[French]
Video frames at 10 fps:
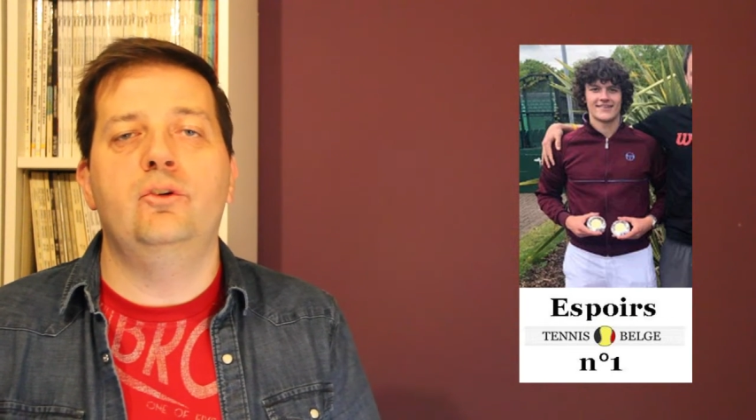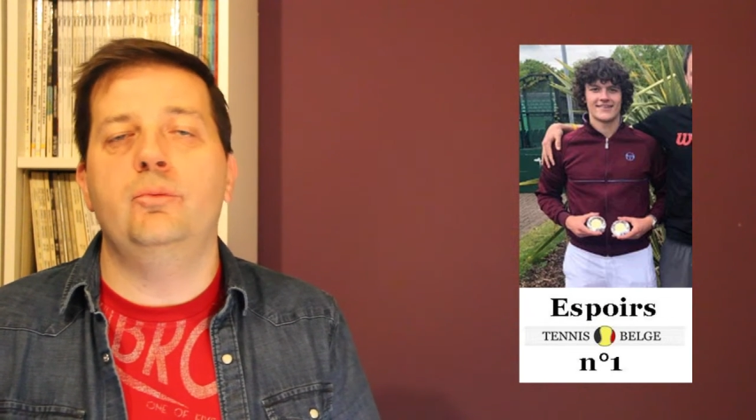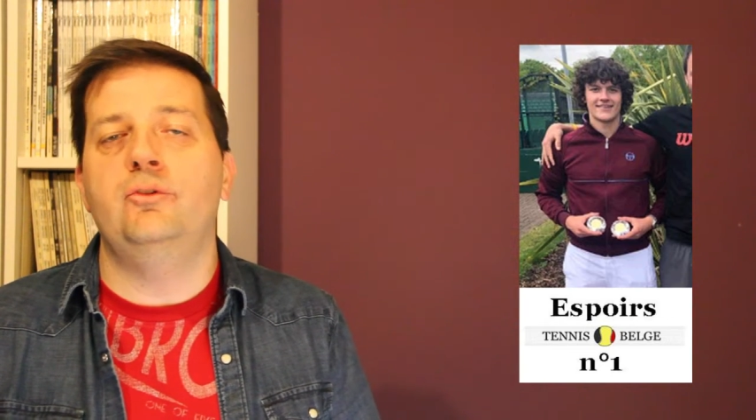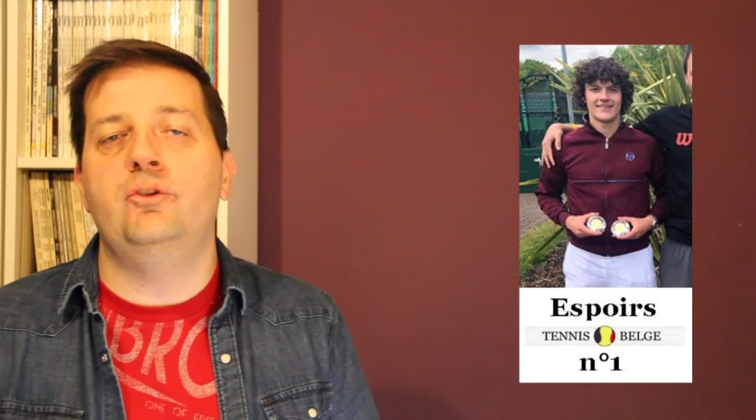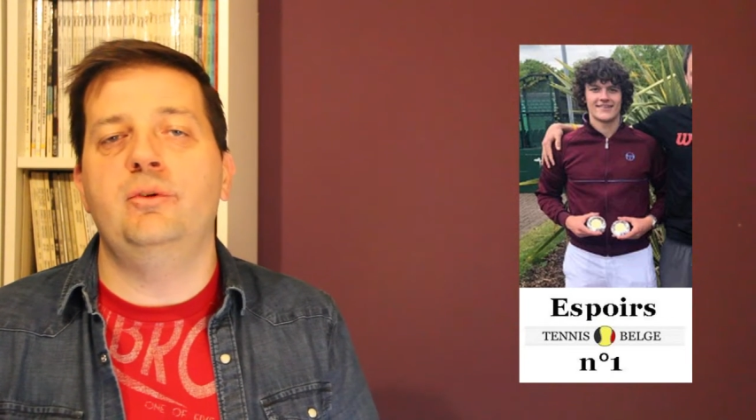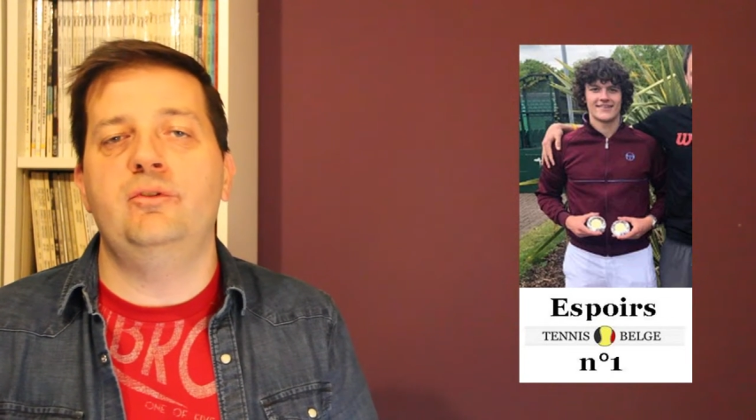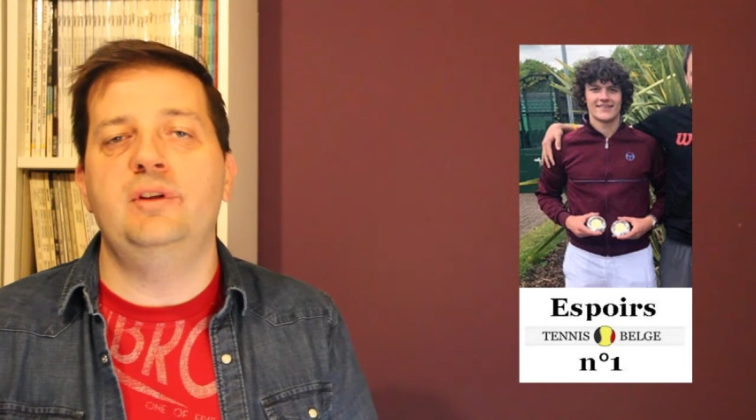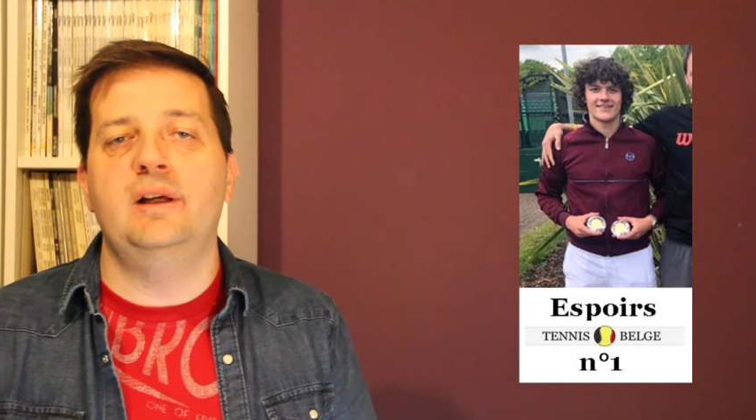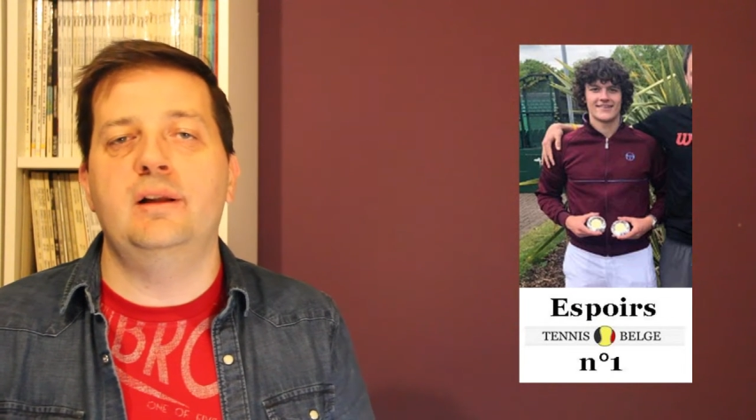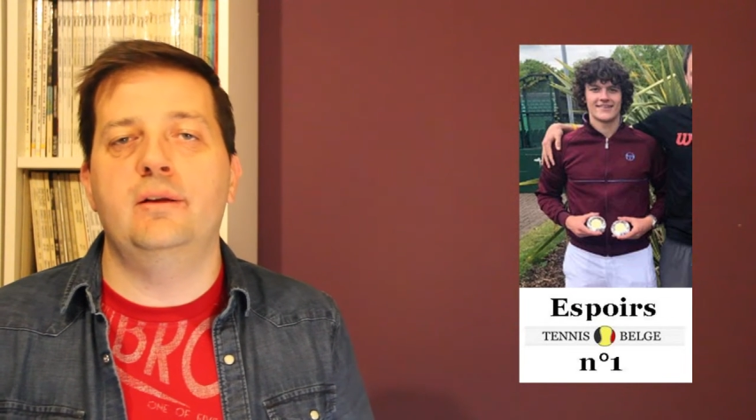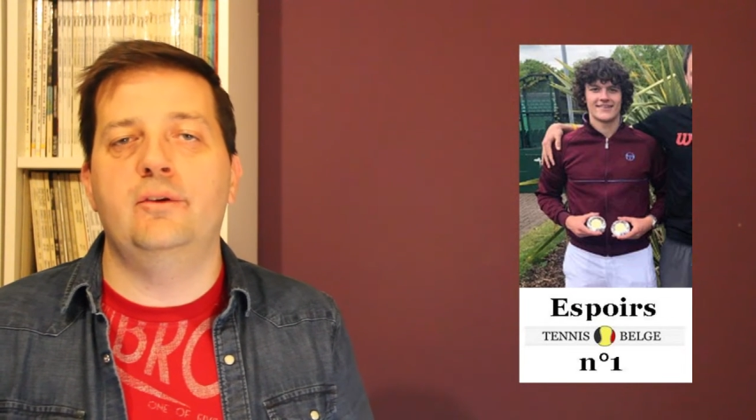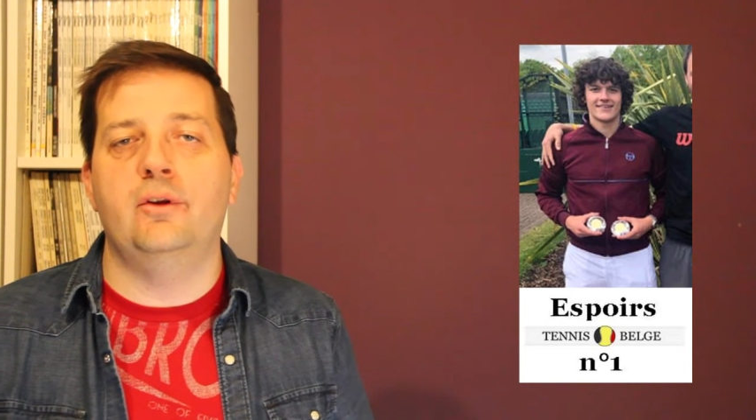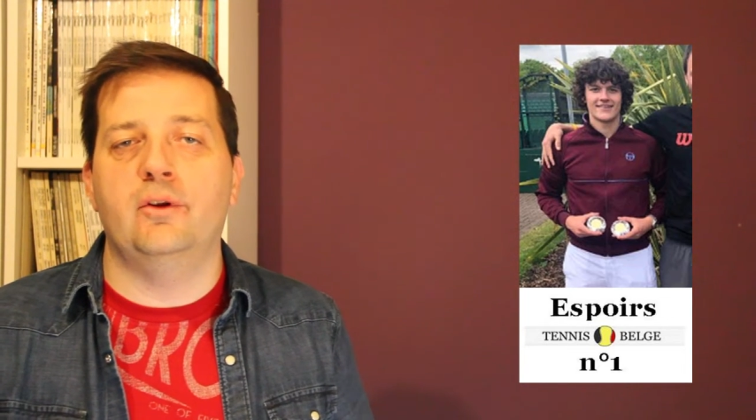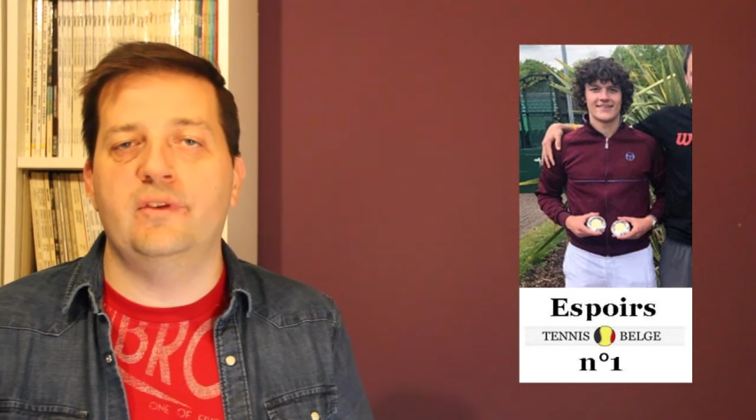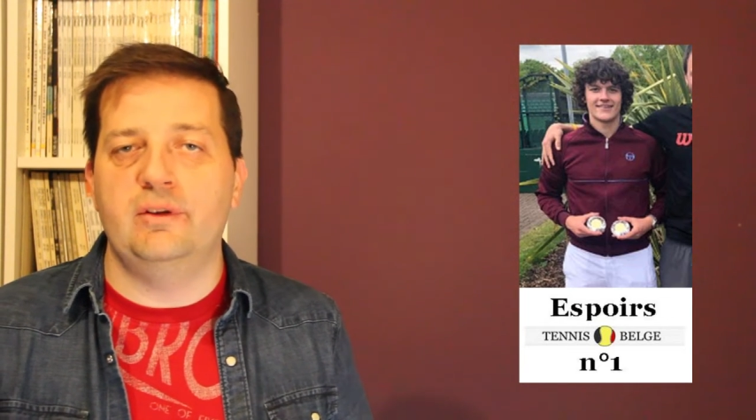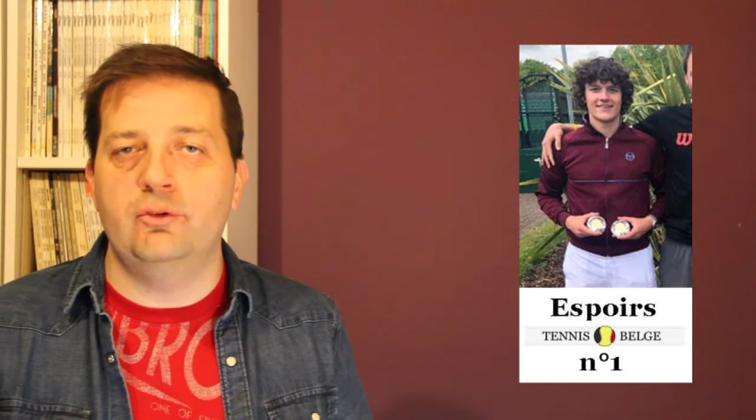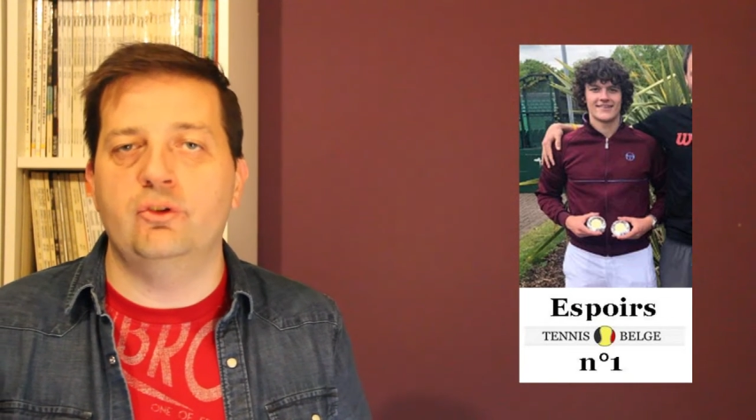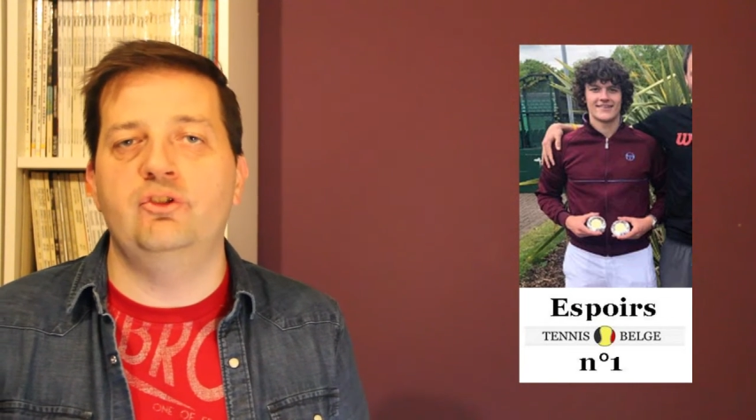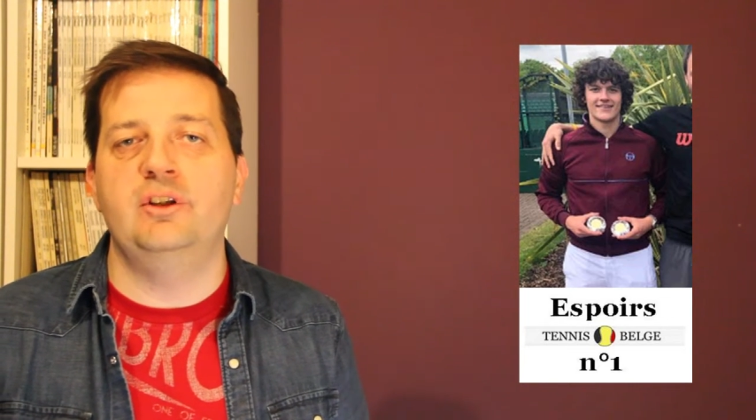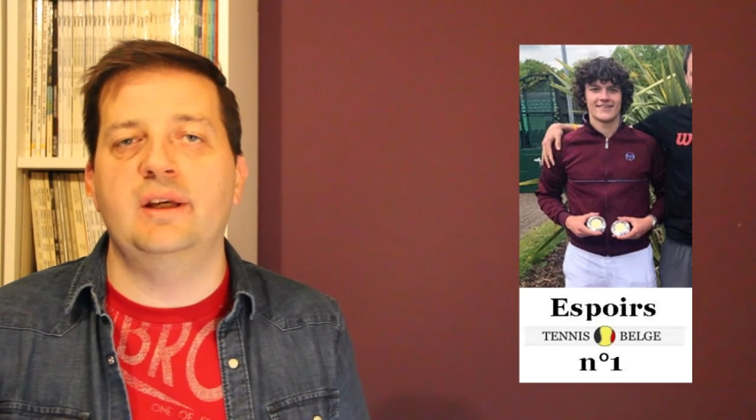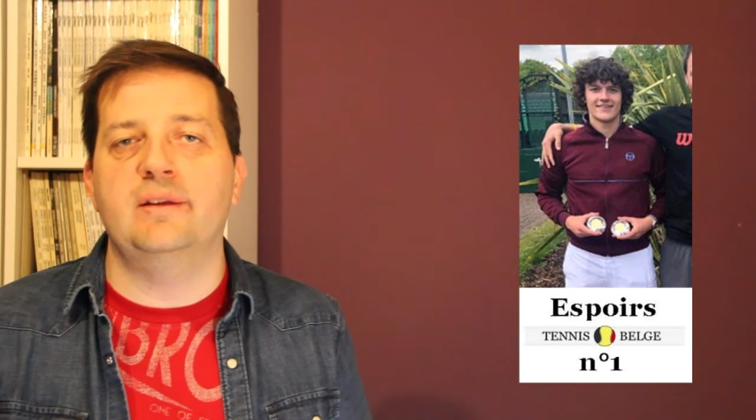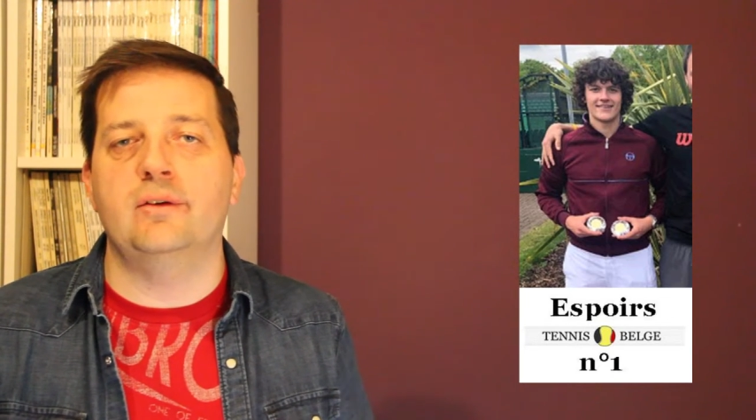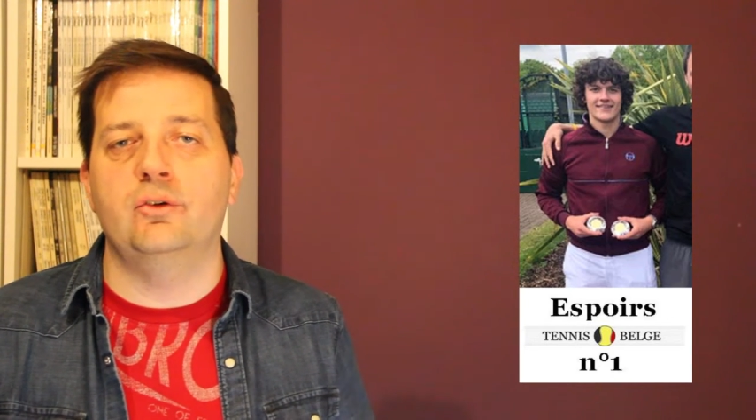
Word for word: demi-finale dans un autre J4